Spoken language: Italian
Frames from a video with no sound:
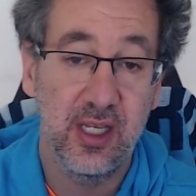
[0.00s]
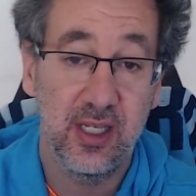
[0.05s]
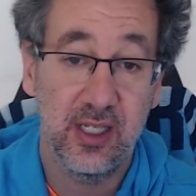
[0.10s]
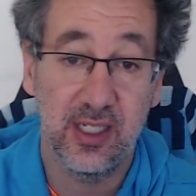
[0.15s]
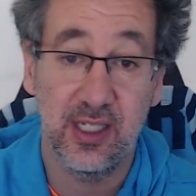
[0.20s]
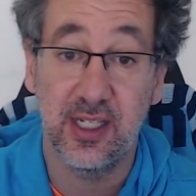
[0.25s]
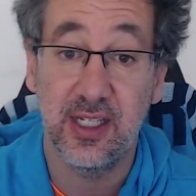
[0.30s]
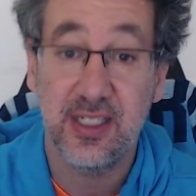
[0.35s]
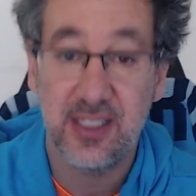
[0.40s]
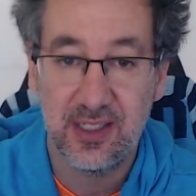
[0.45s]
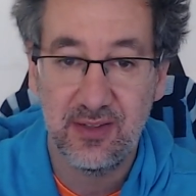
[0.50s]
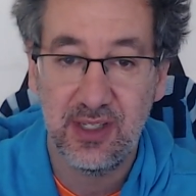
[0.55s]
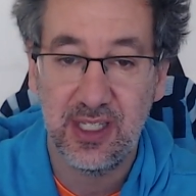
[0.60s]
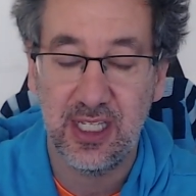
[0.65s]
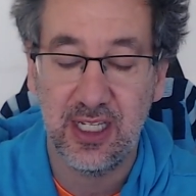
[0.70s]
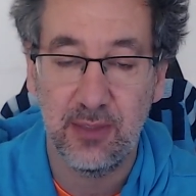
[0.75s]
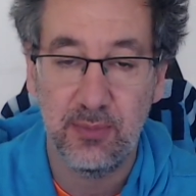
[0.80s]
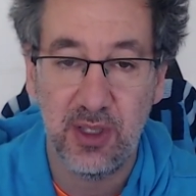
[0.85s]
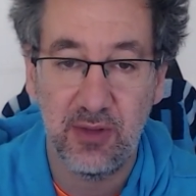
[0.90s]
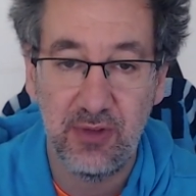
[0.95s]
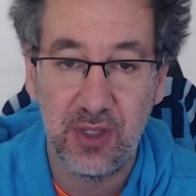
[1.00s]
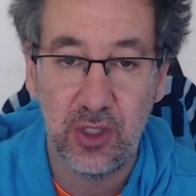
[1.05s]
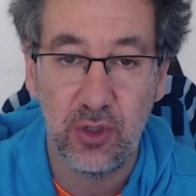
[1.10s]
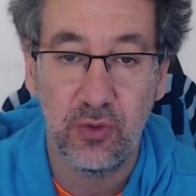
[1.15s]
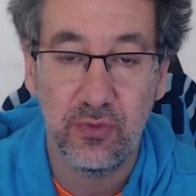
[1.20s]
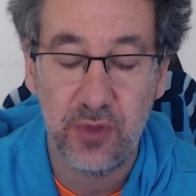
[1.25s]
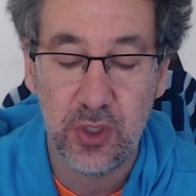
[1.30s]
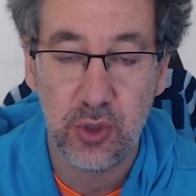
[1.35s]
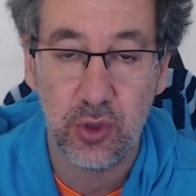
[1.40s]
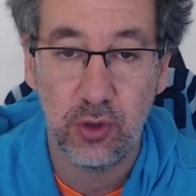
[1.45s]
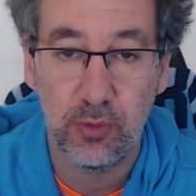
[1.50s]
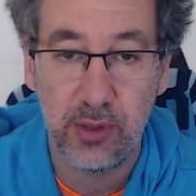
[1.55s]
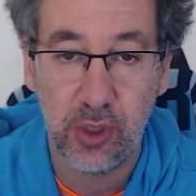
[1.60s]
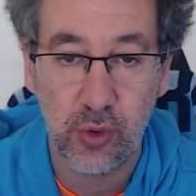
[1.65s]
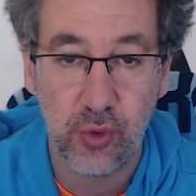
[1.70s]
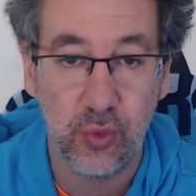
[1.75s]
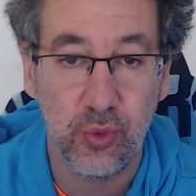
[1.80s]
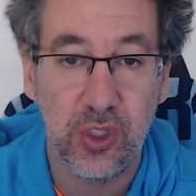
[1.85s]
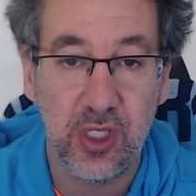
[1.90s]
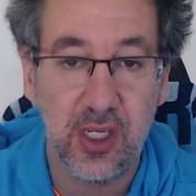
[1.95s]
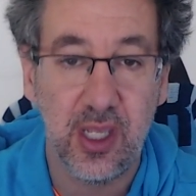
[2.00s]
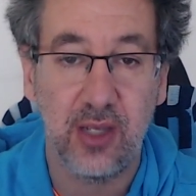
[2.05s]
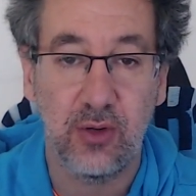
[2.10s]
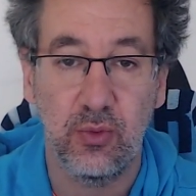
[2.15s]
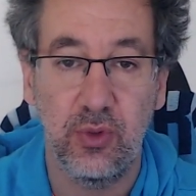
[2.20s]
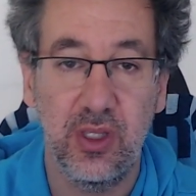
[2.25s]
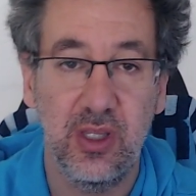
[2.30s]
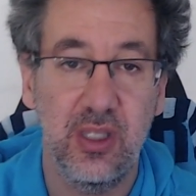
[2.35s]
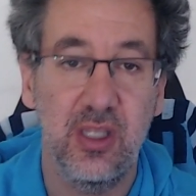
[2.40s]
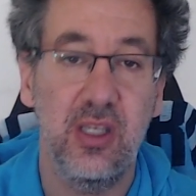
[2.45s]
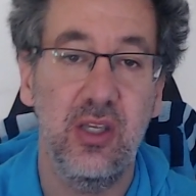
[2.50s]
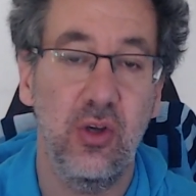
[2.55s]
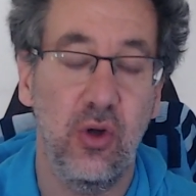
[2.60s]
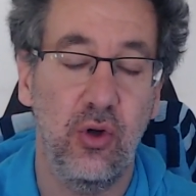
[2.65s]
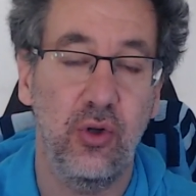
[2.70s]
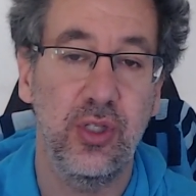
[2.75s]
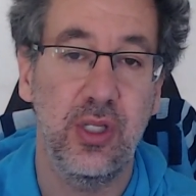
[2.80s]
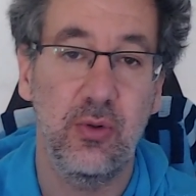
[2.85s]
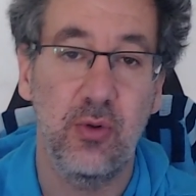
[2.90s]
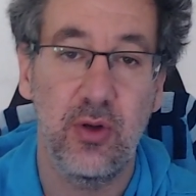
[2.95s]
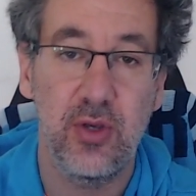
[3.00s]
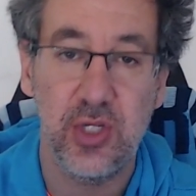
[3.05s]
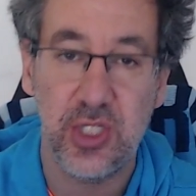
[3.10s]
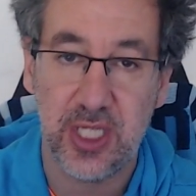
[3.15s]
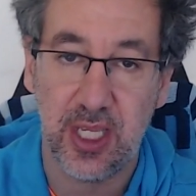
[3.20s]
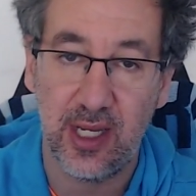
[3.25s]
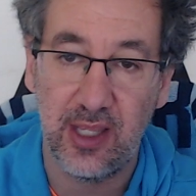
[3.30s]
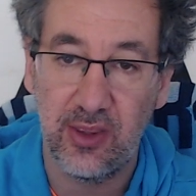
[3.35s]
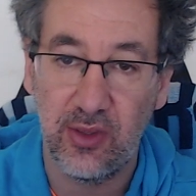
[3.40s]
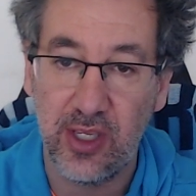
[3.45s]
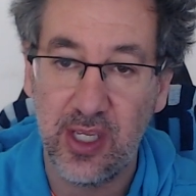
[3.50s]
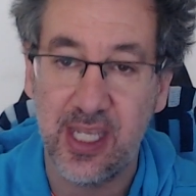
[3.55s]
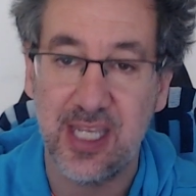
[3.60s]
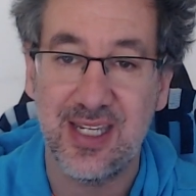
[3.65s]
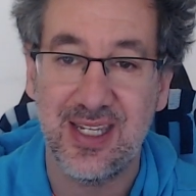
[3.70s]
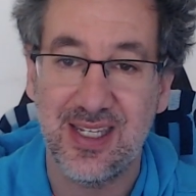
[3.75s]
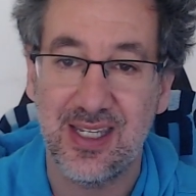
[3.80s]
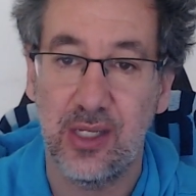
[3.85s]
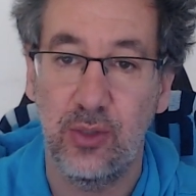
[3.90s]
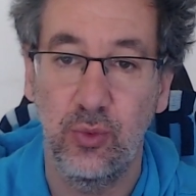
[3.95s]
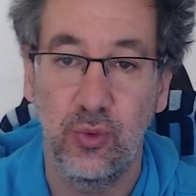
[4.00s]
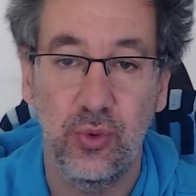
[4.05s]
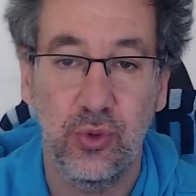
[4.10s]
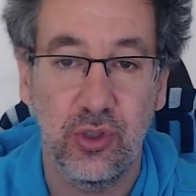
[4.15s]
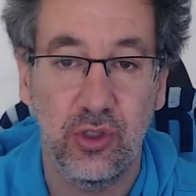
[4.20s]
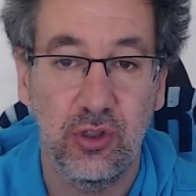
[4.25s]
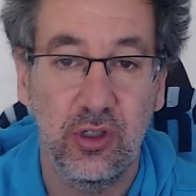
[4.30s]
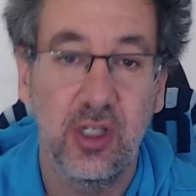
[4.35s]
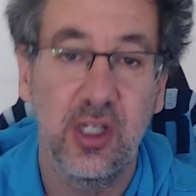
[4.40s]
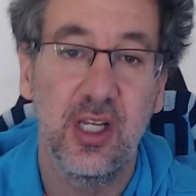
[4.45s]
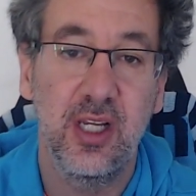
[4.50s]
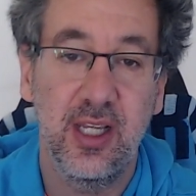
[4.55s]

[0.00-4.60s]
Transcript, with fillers: eh, si vede che i miei video vi sono piaciuti e quindi ho dei nuovi iscritti che saluto,